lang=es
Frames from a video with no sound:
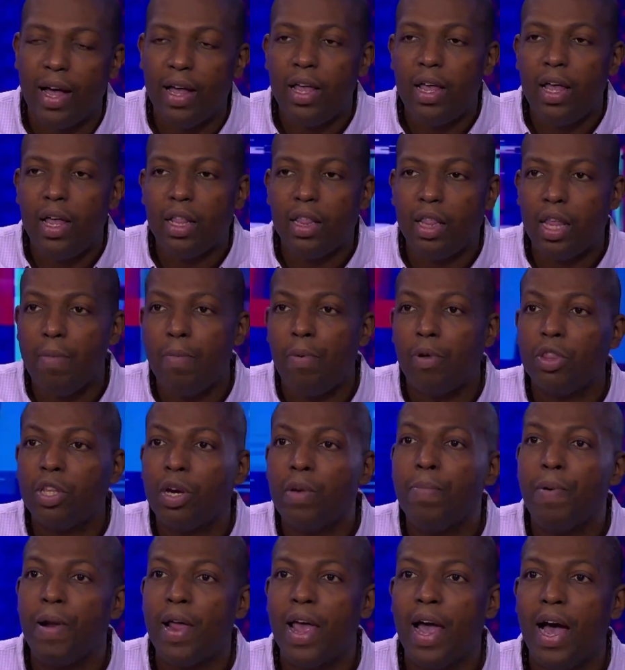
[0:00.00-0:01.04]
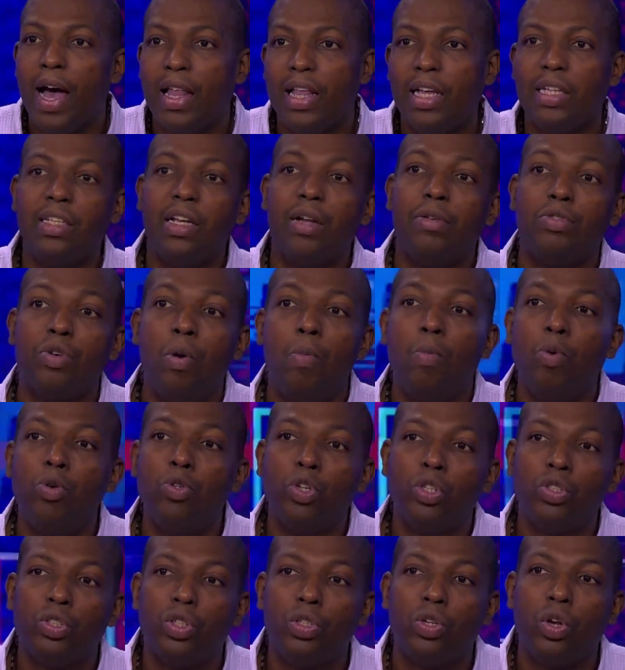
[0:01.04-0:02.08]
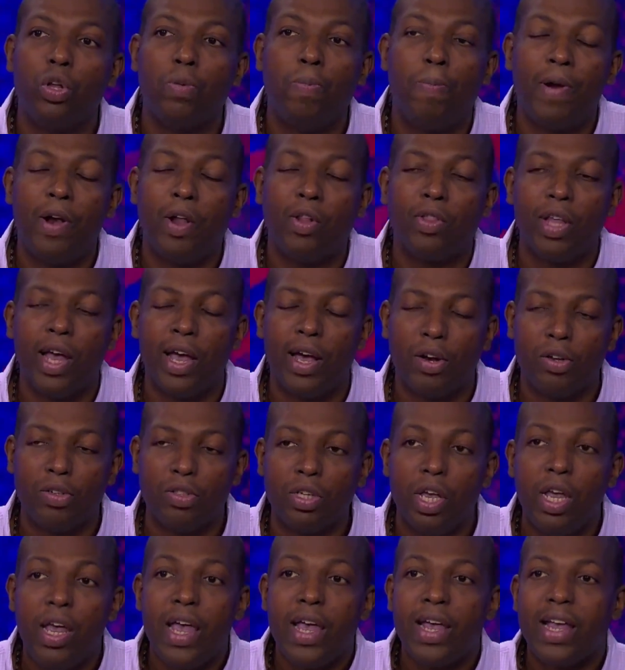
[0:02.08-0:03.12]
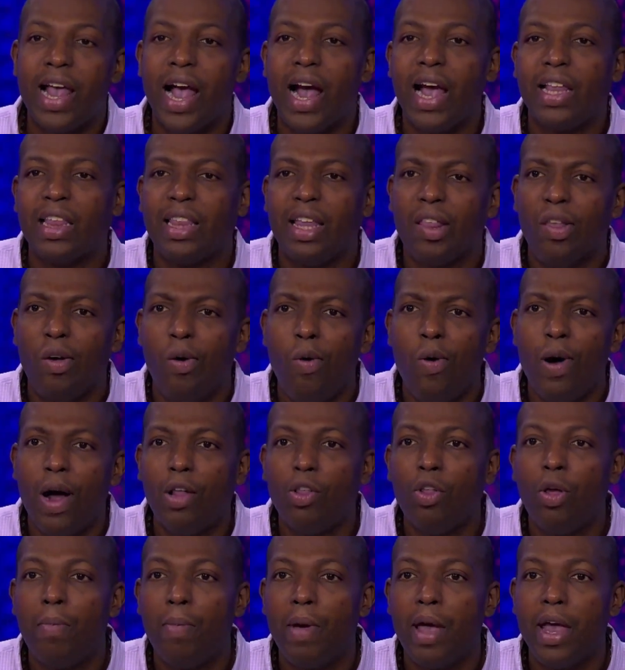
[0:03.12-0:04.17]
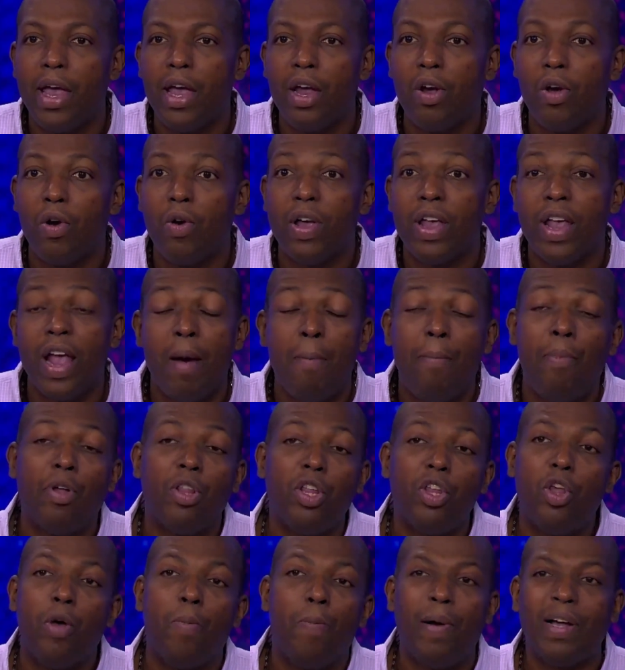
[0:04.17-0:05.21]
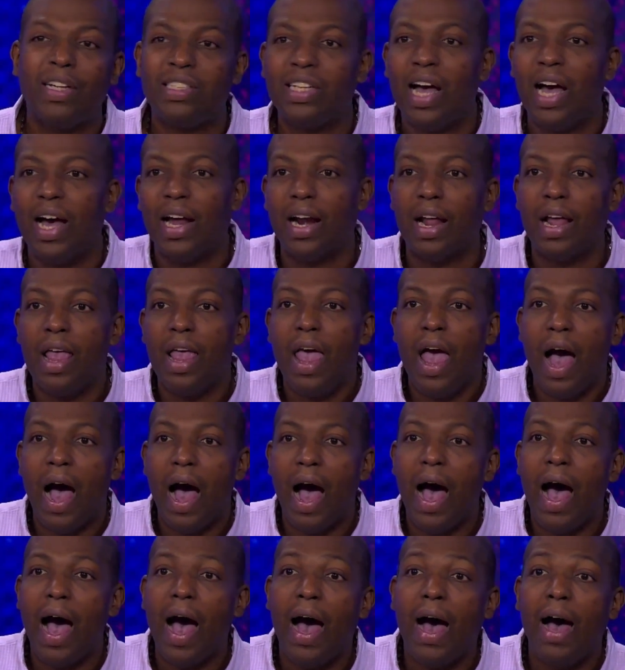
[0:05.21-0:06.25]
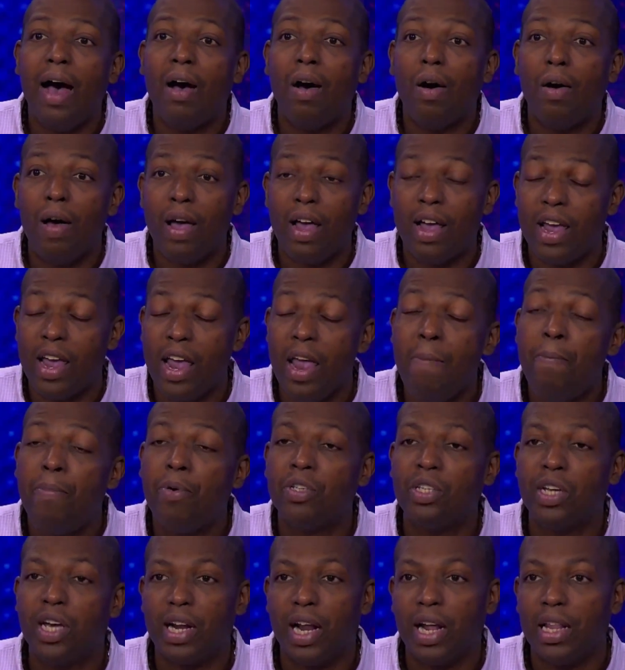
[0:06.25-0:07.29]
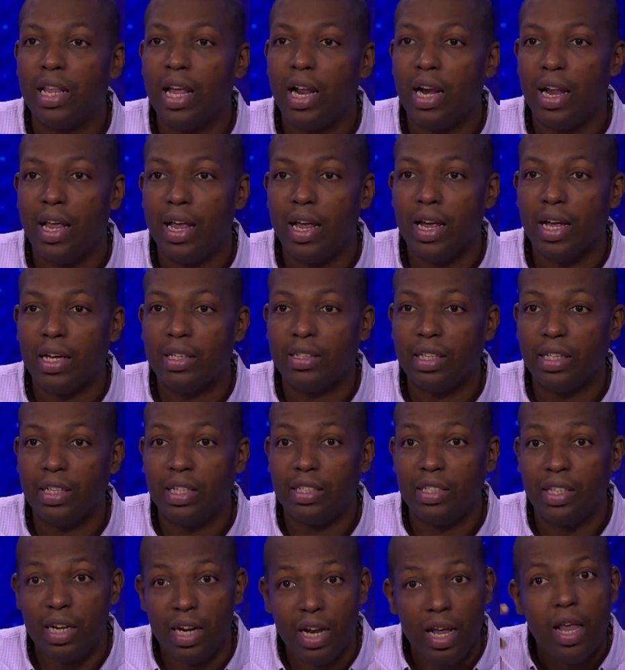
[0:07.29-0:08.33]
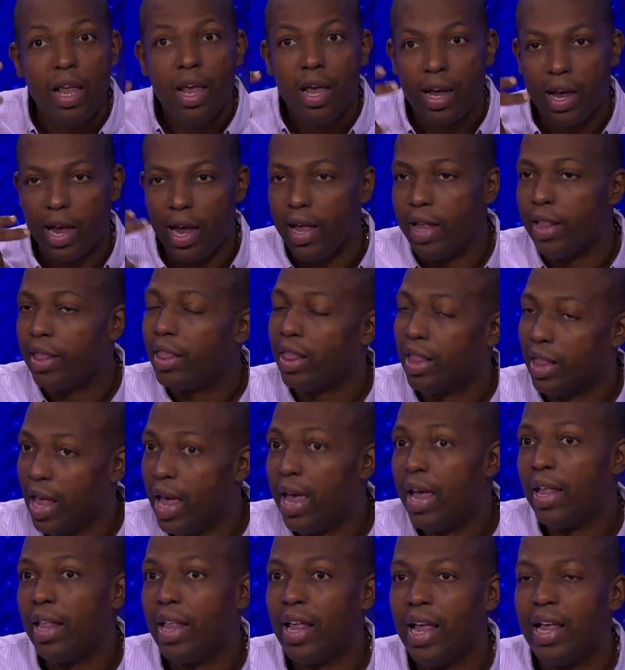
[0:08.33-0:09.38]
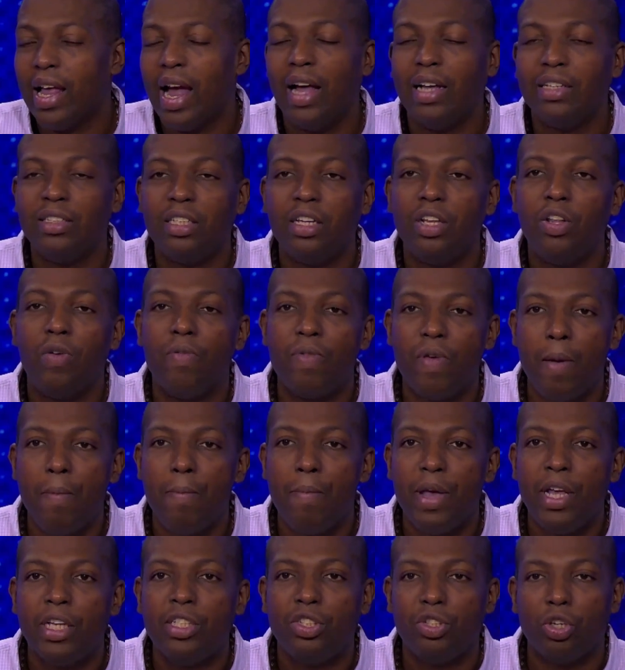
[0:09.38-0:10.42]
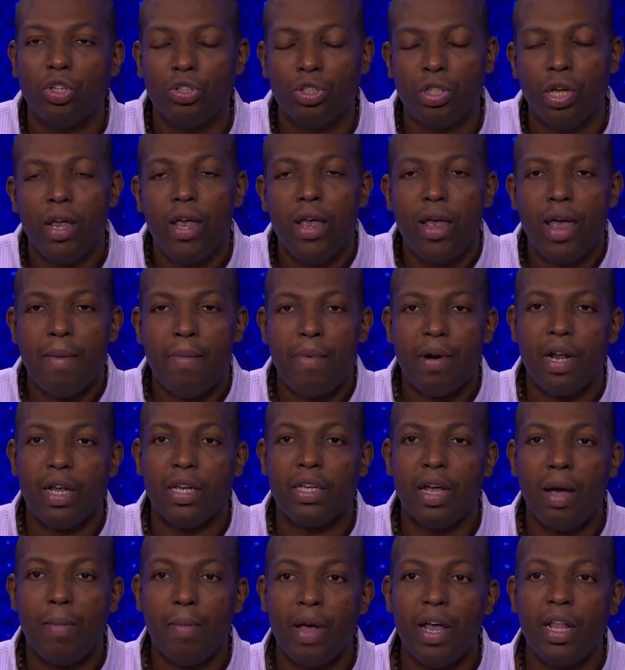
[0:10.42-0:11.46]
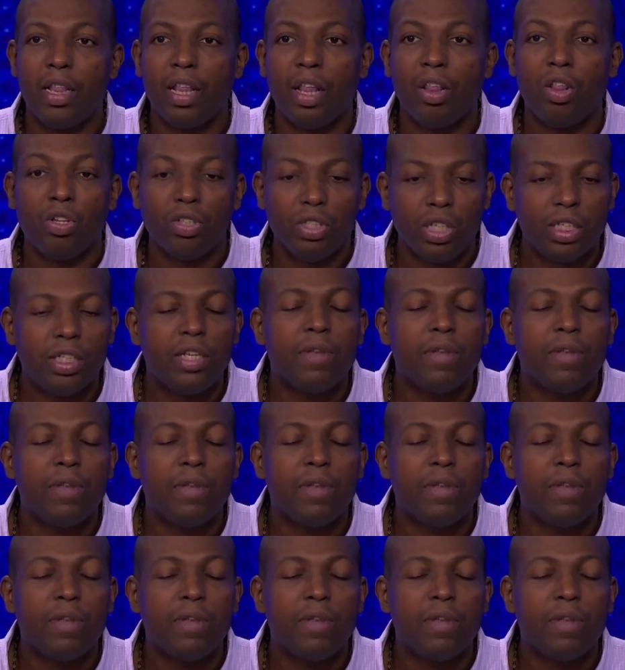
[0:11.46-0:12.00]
tipo triple A, es decir, son muchos los peloteros que han estado jugando en México y han podido pasar a equipos de grandes ligas, es decir, que eh, eh, han sido bien vistos precisamente. Entonces,